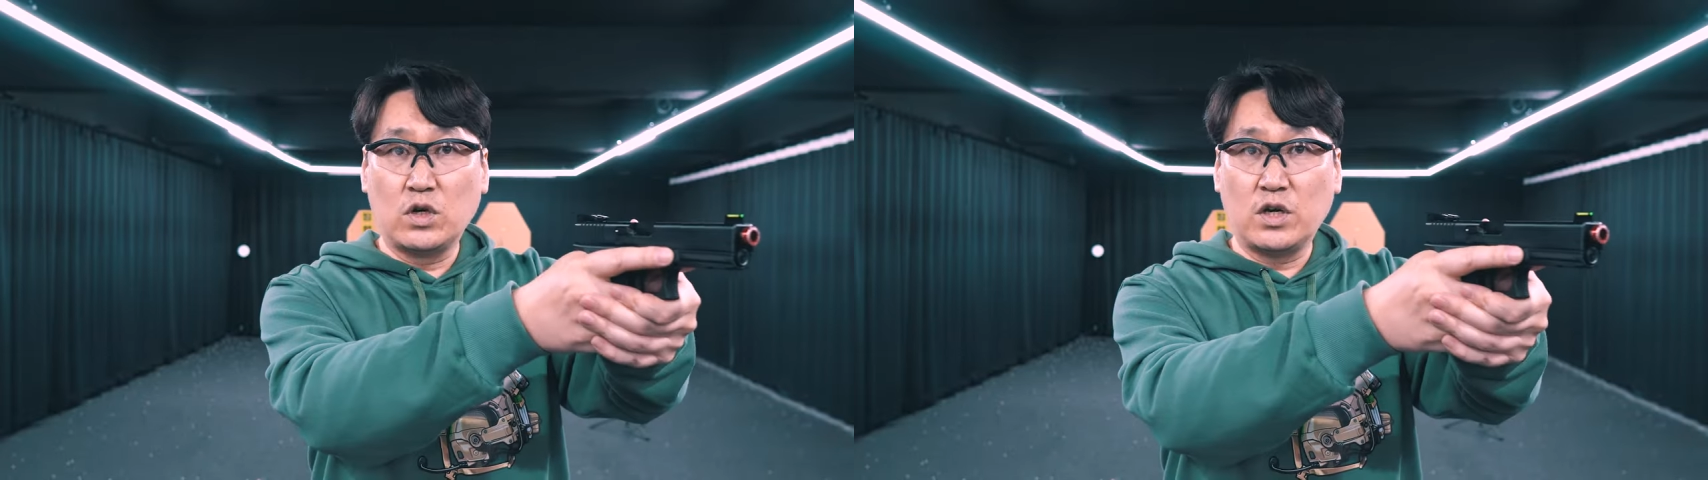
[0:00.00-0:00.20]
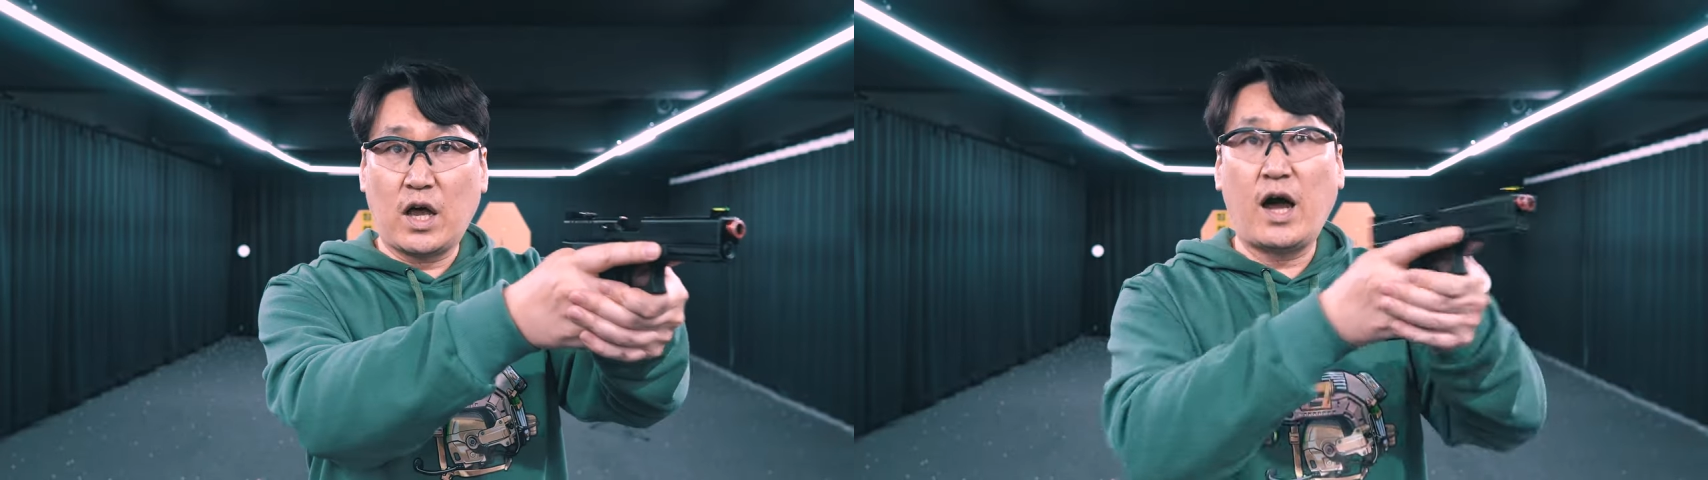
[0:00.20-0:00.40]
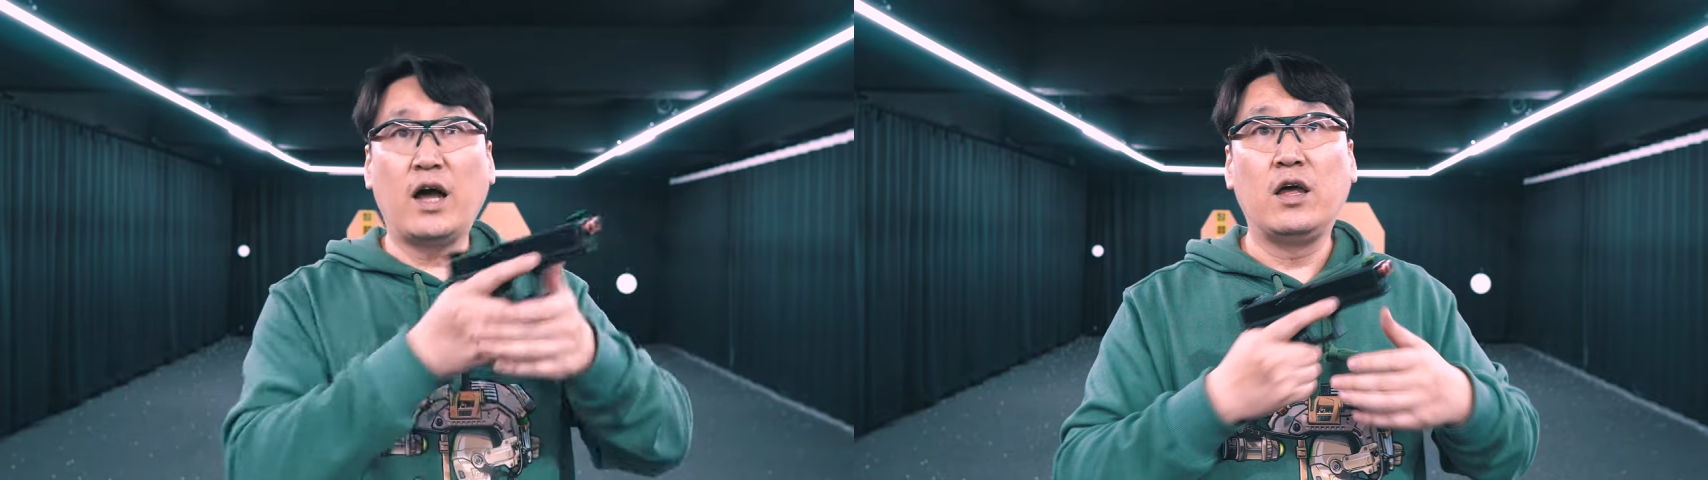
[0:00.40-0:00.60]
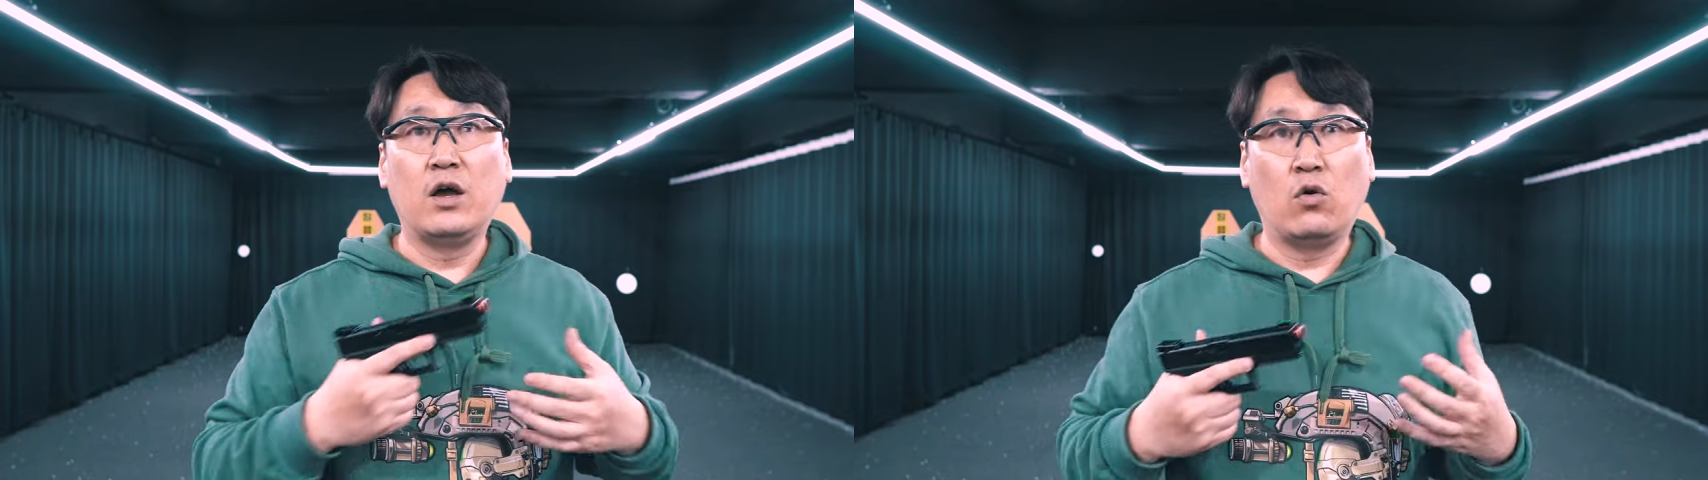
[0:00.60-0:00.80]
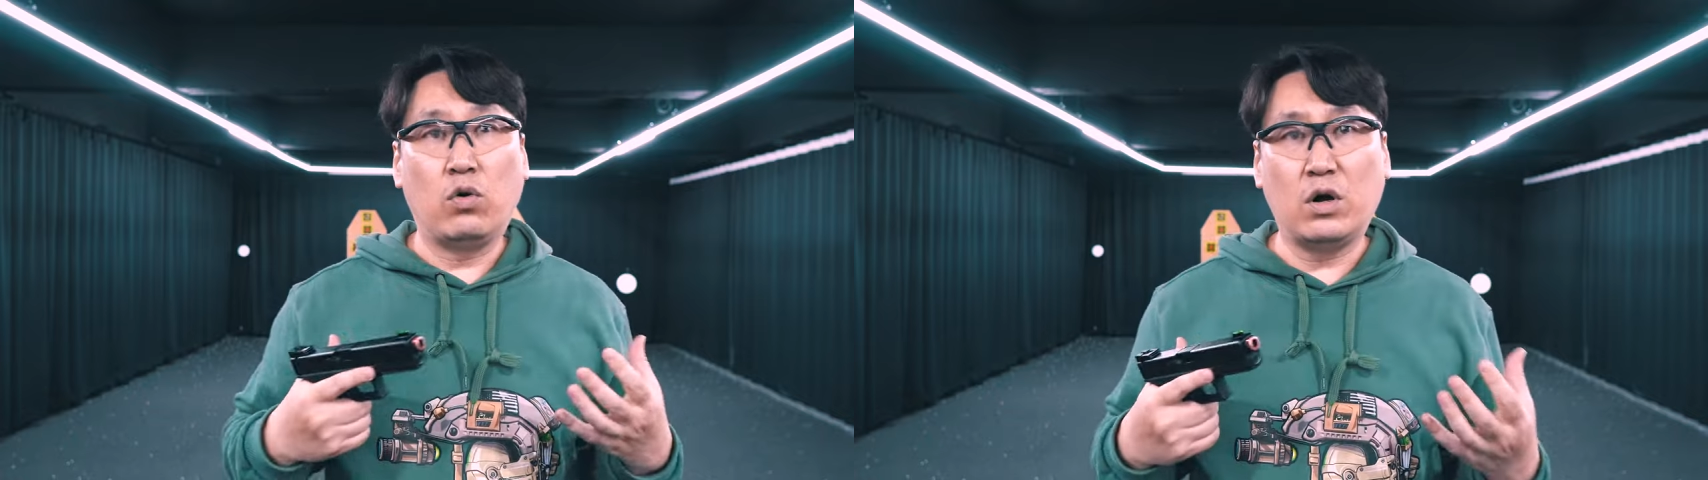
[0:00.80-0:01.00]
거가
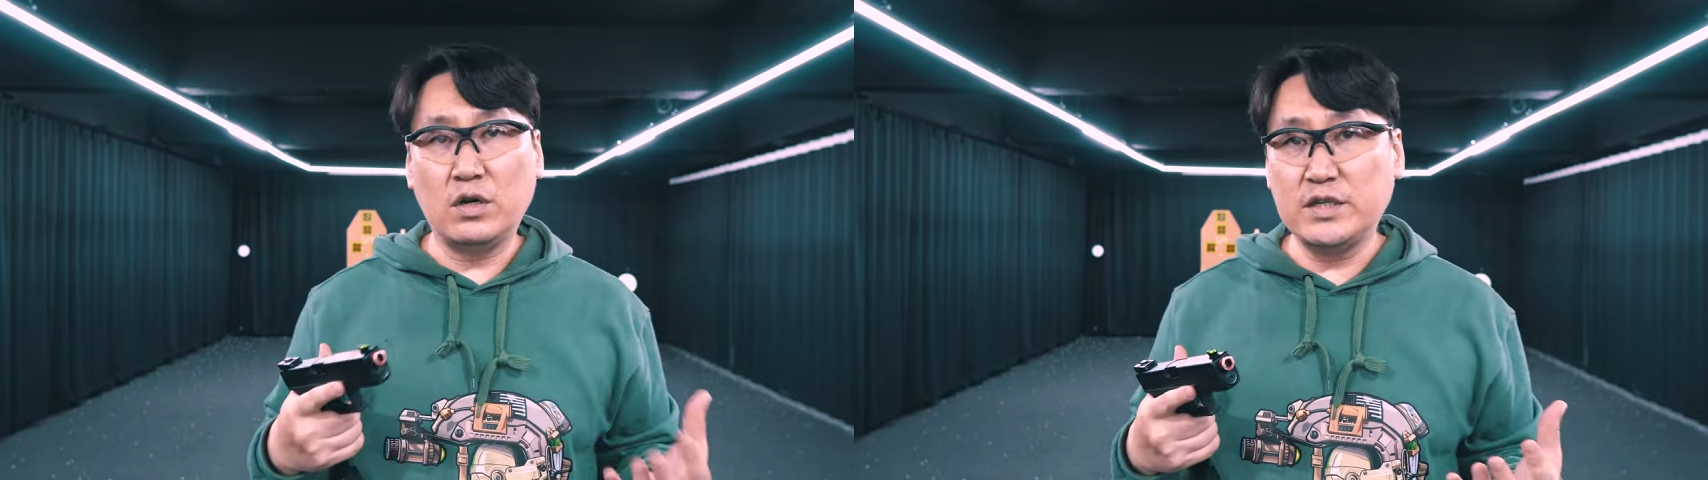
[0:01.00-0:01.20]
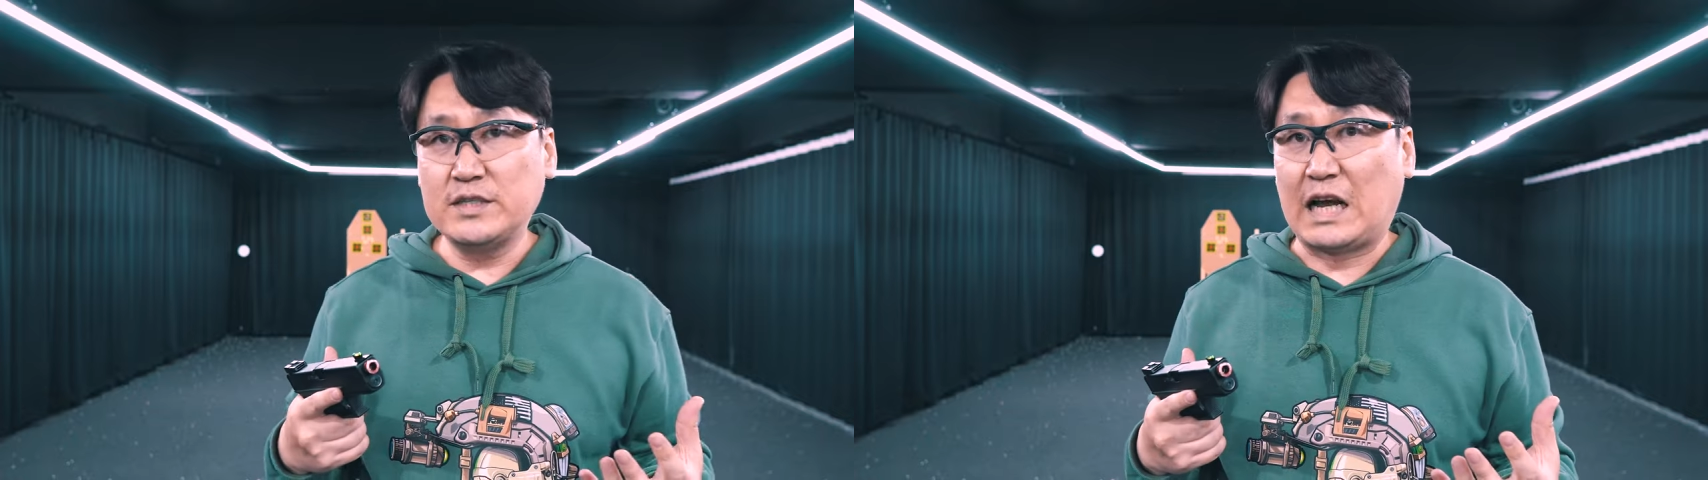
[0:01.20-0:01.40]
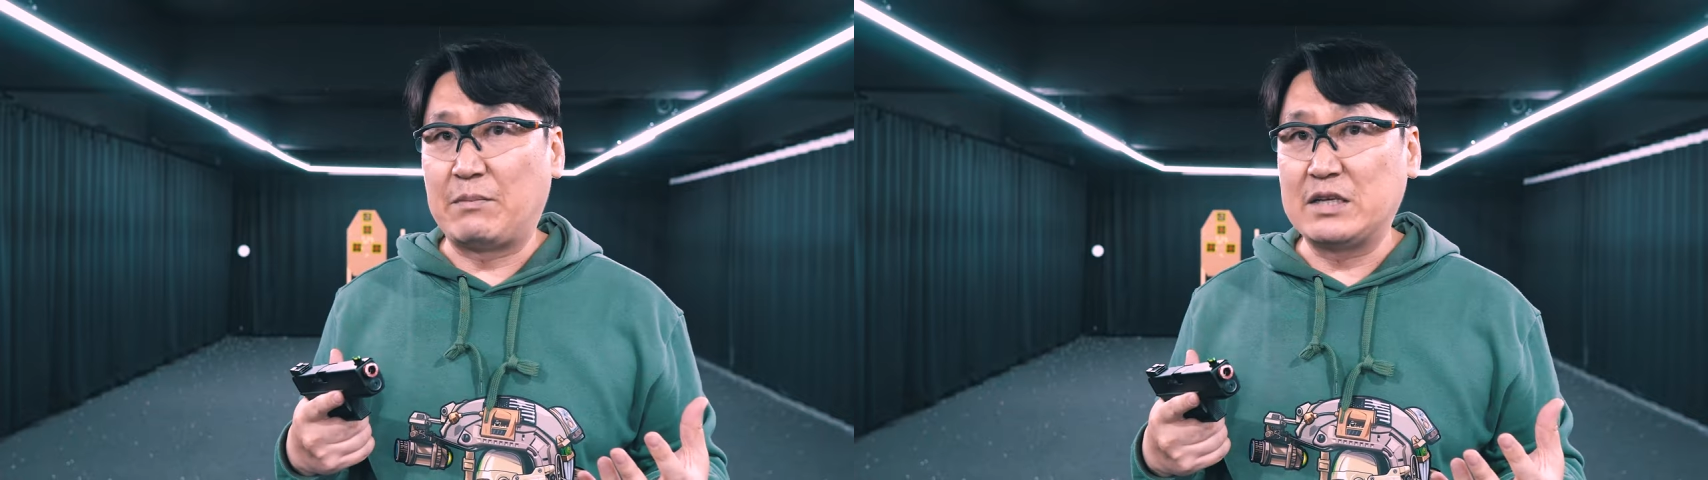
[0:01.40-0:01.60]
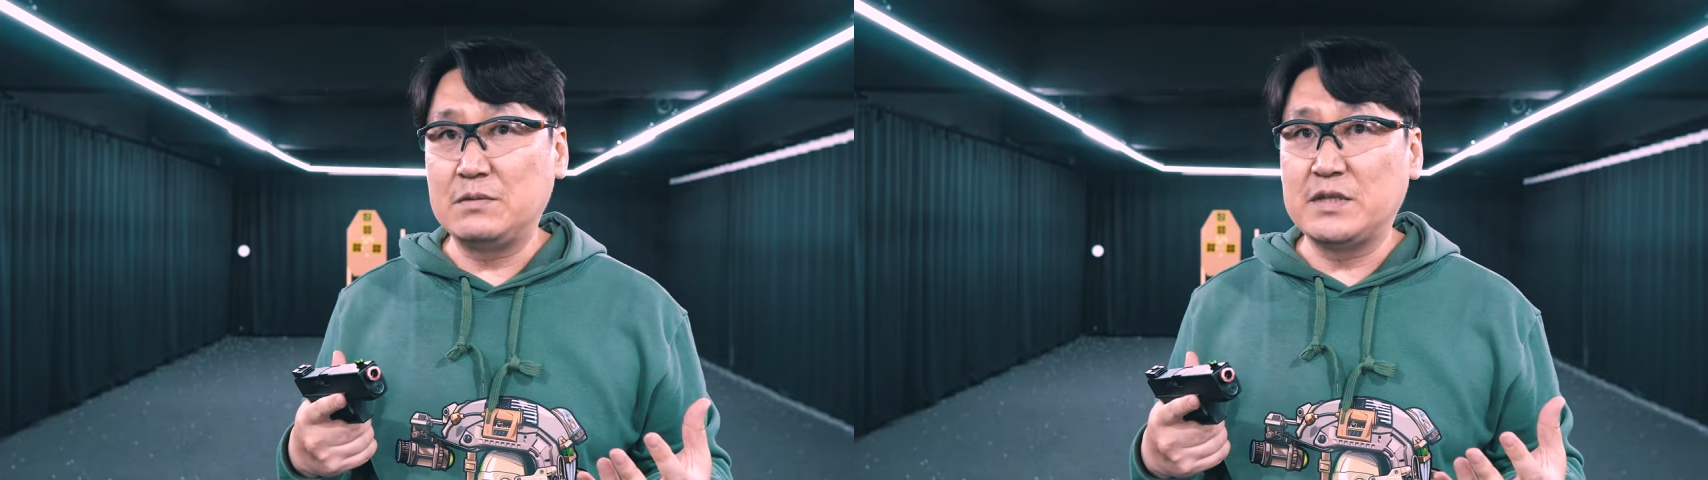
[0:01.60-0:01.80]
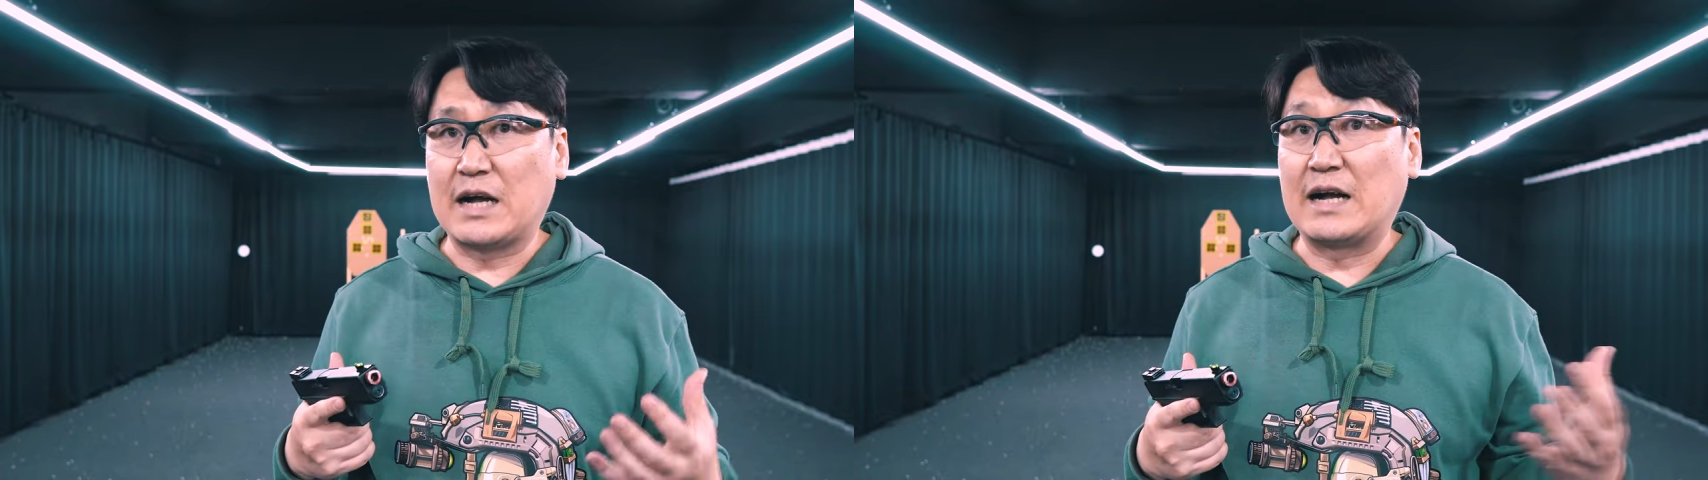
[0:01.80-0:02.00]
훨씬 잘 맞습니다.